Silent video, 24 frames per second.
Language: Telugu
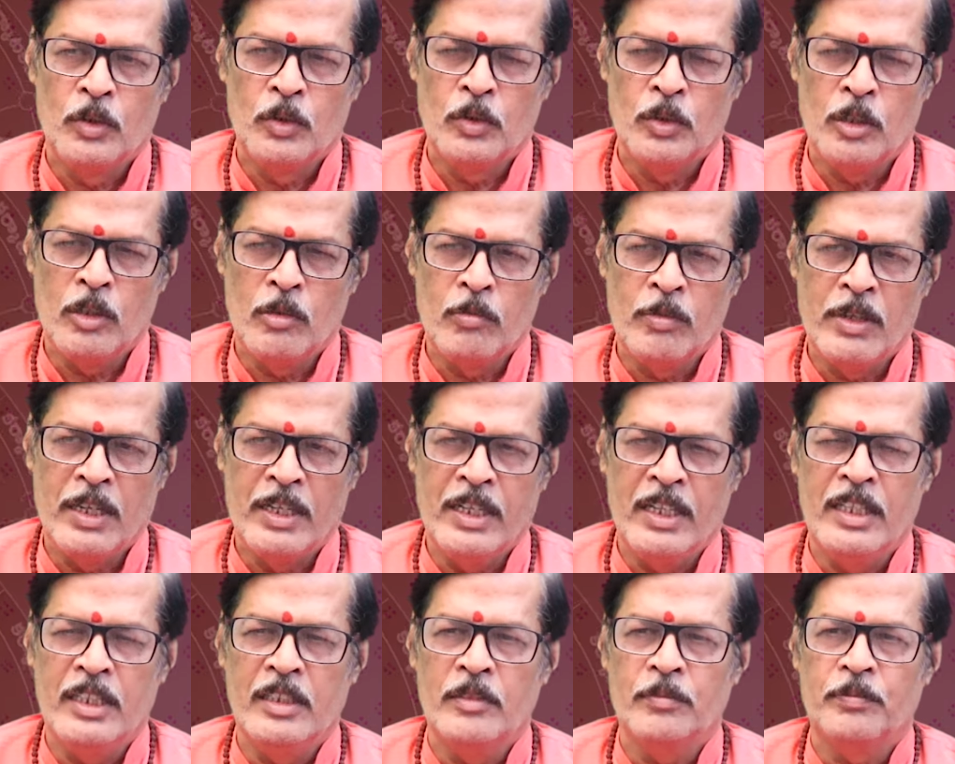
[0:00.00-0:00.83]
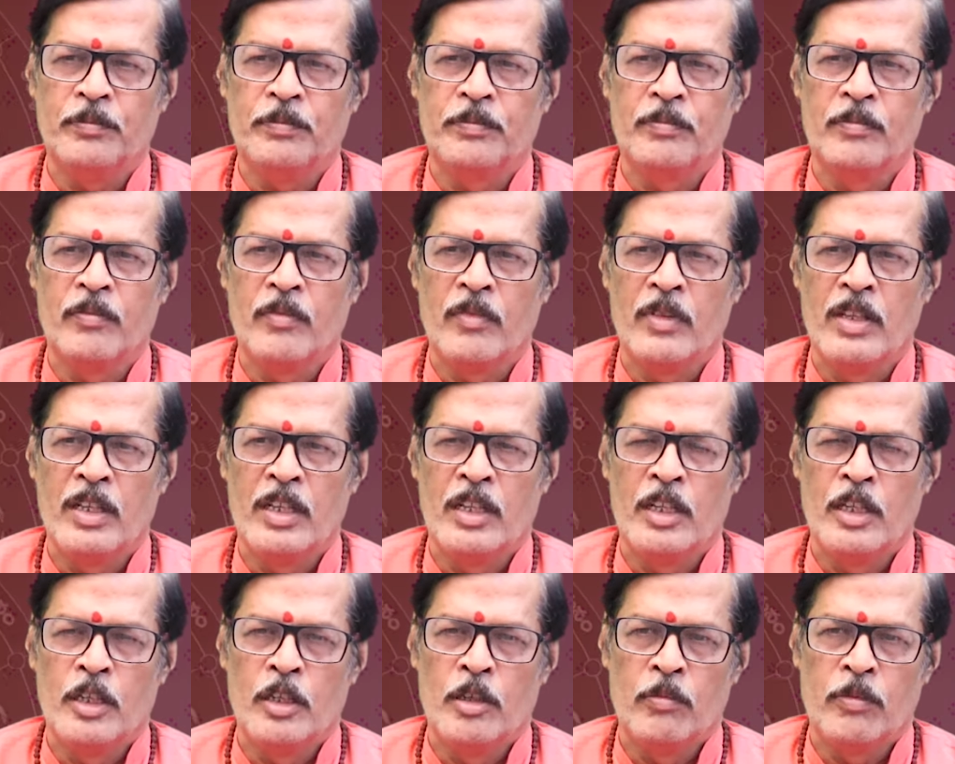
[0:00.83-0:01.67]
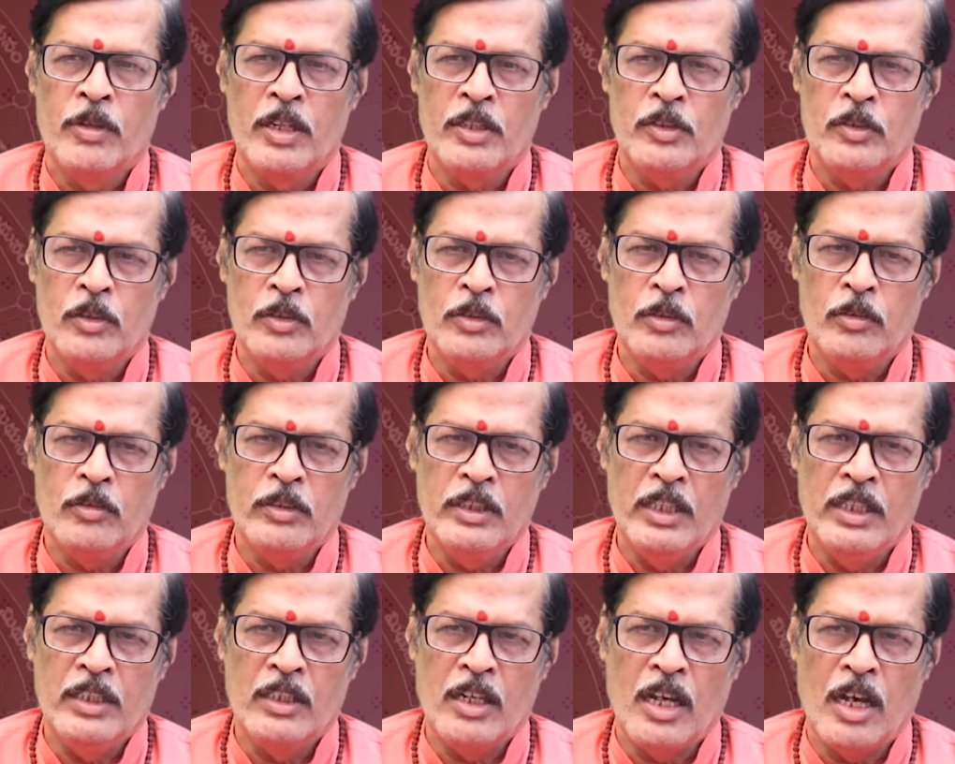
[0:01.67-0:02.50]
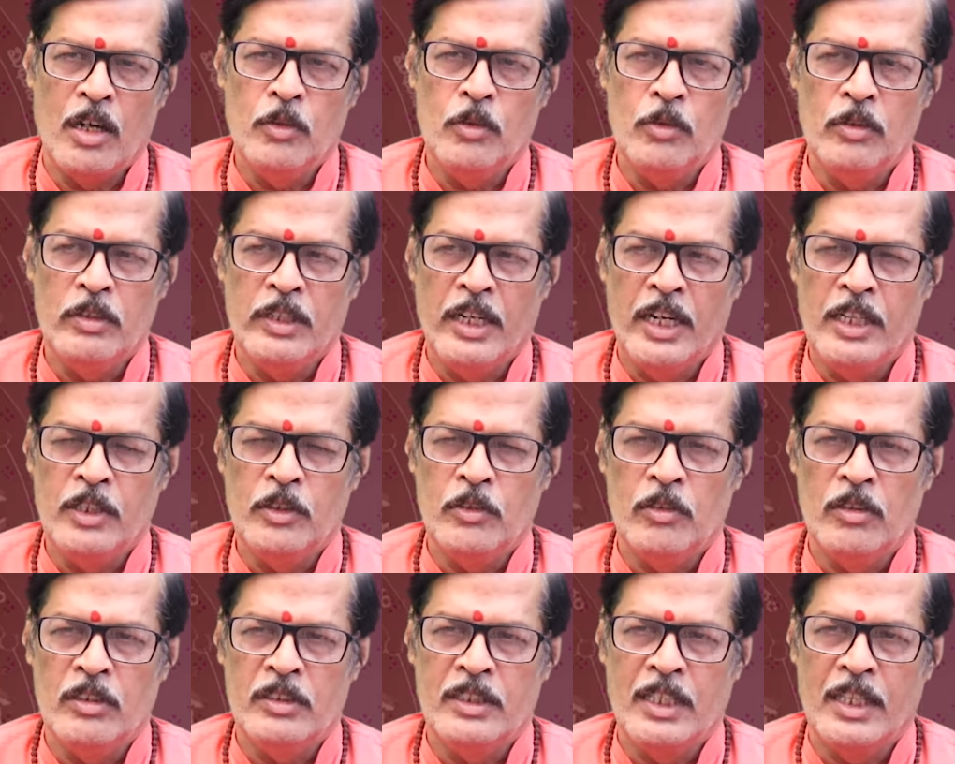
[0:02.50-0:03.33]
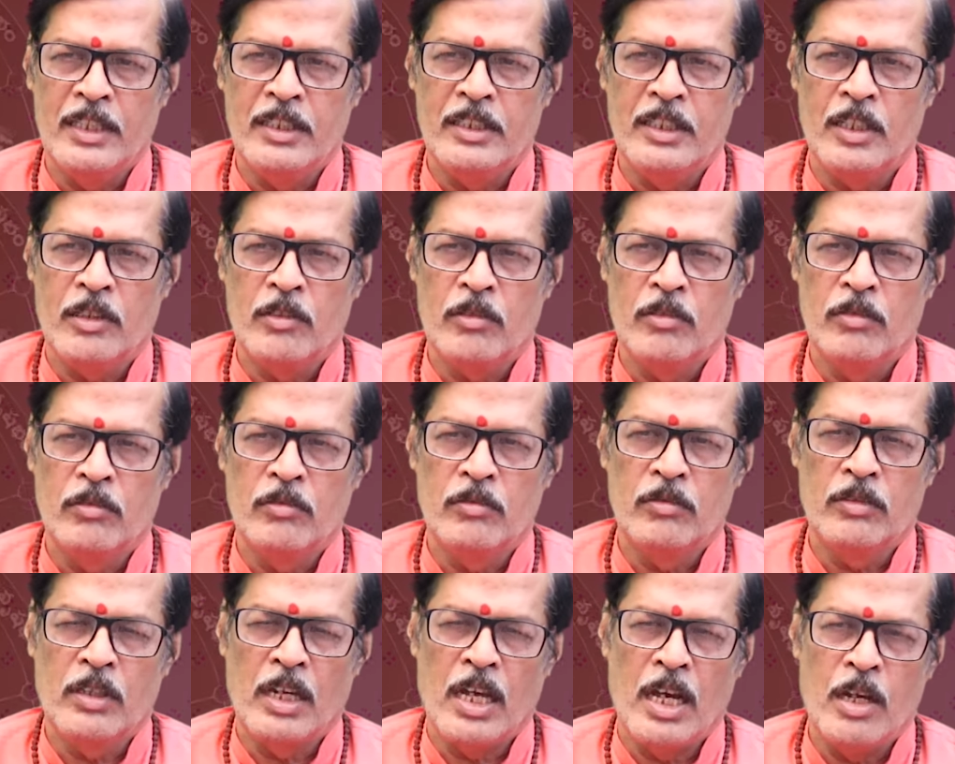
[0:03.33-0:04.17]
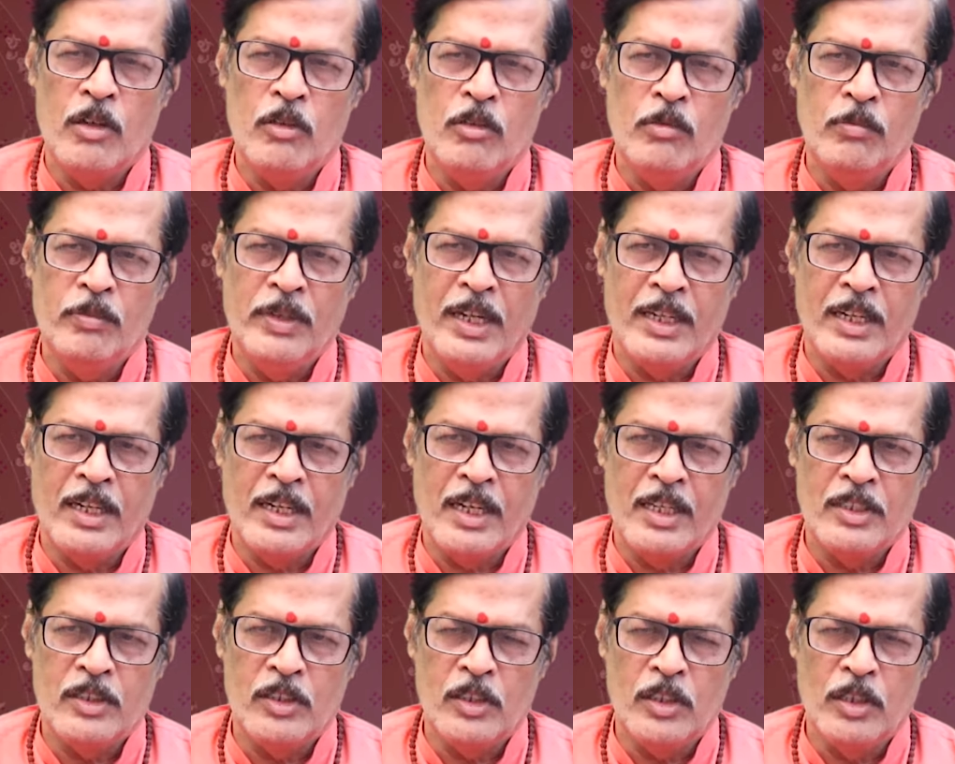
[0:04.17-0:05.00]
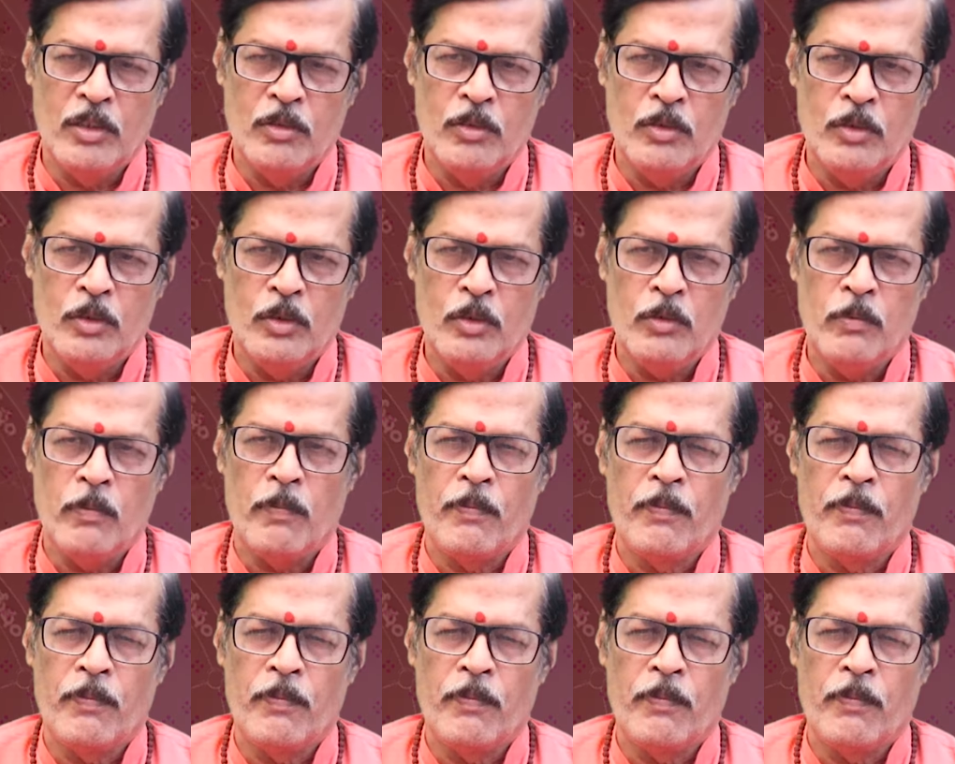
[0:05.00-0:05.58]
సో మరి ప్రస్తుతం ఈ రాహు కేతువుల సంచారం రాహు మీనరాశిలో ఉంటూ